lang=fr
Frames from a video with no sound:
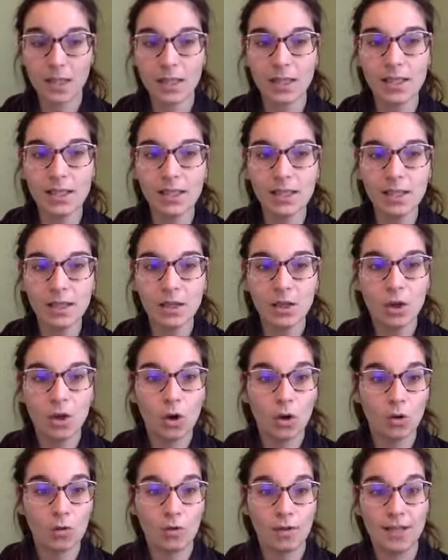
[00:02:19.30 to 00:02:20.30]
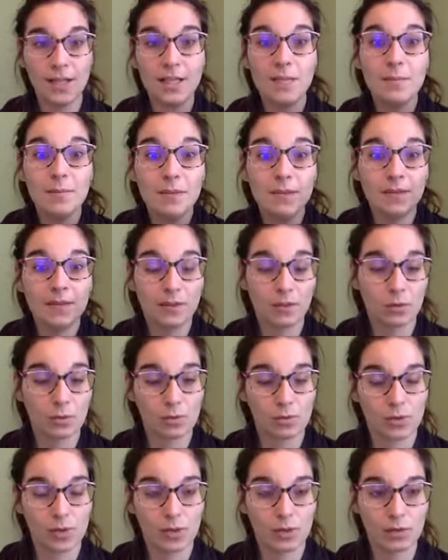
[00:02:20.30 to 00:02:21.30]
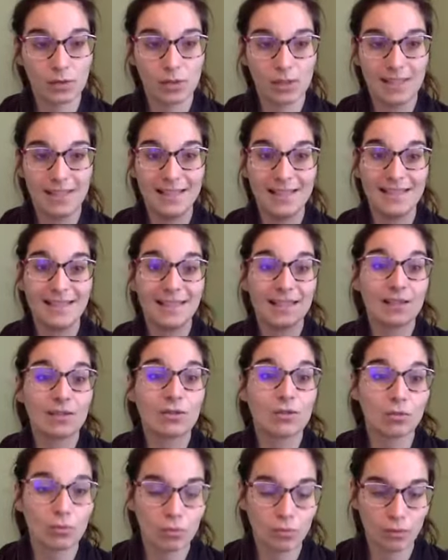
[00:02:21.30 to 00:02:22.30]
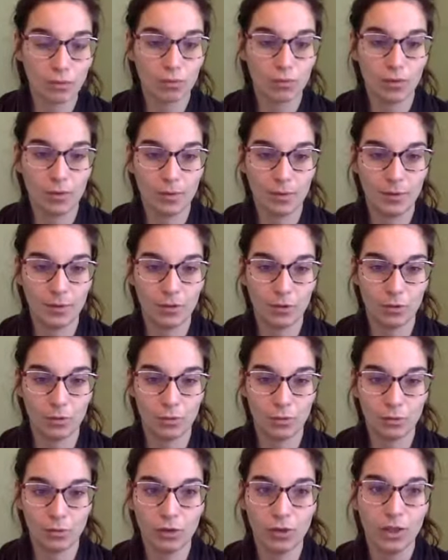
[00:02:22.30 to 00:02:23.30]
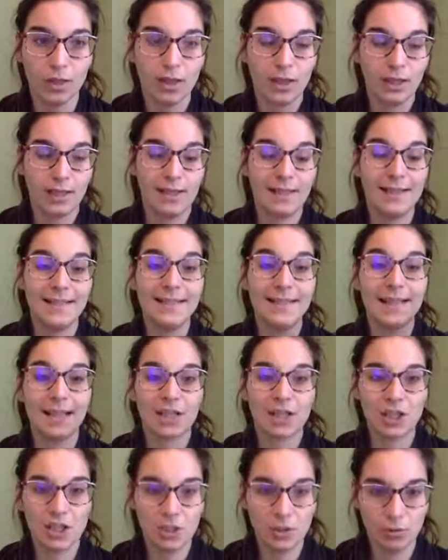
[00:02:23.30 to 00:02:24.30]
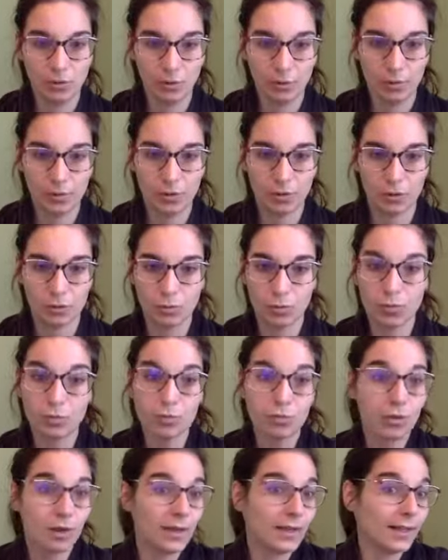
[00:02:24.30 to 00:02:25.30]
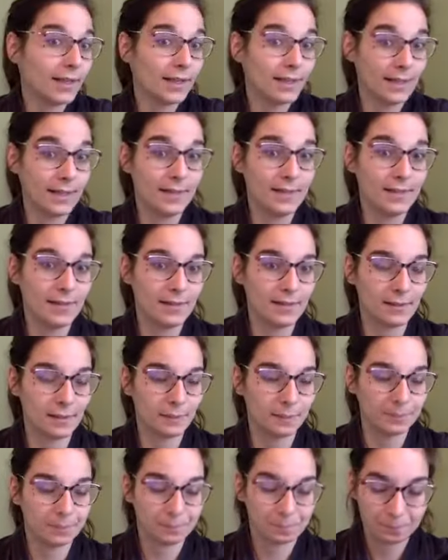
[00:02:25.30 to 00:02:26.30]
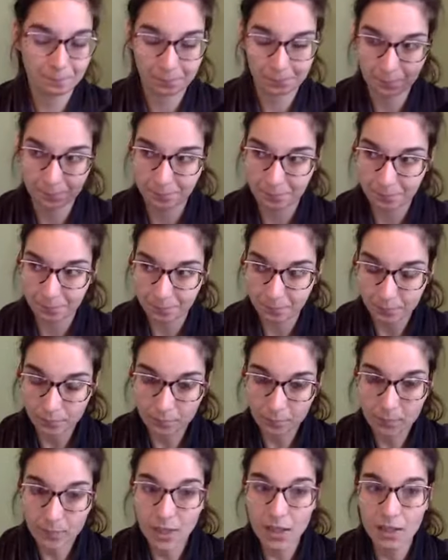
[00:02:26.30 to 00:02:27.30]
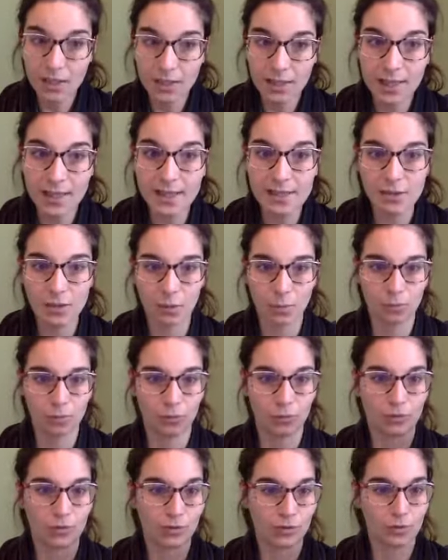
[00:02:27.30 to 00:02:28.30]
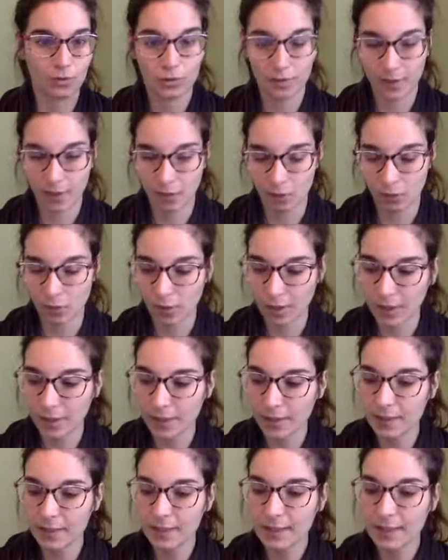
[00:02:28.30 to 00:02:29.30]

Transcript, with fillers: Et on va limiter en conséquence les actions qu'on va mettre dans le monde, l'énergie qu'on va mettre dans le monde pour aller réaliser ça. Exemple très concret.